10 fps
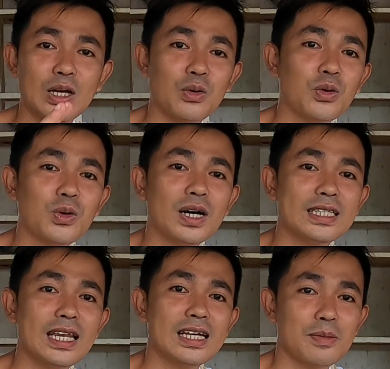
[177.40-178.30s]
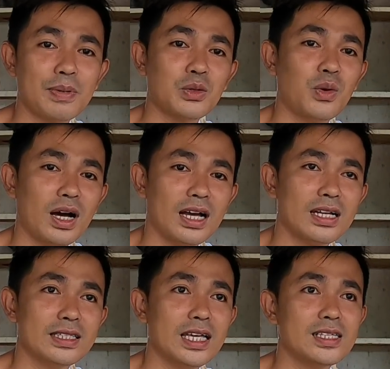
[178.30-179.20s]
nakukuha nila sa
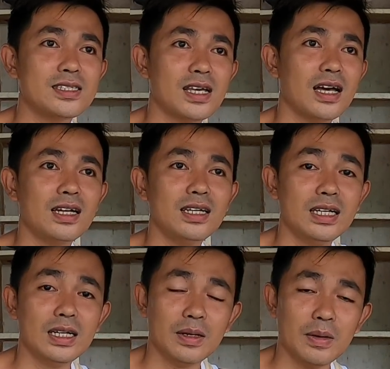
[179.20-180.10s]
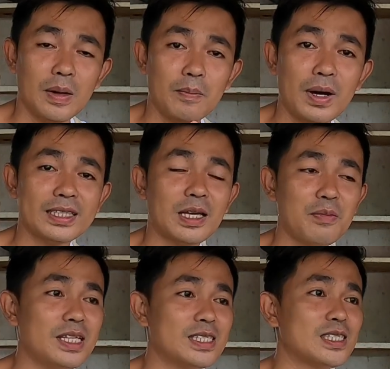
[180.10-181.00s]
patuka, then sa
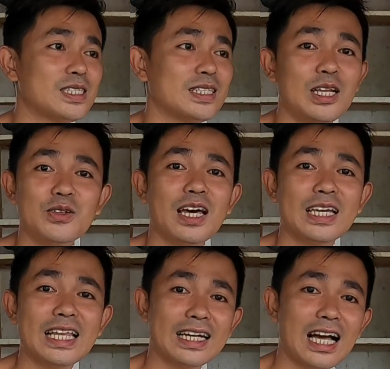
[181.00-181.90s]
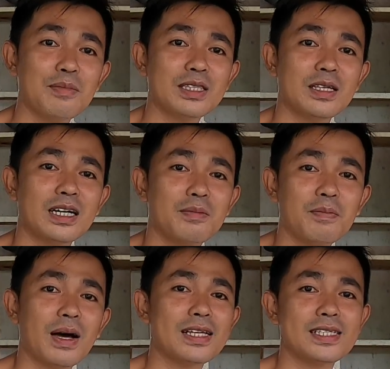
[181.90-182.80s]
vitamins, lalo na ang ginagamit ng ibang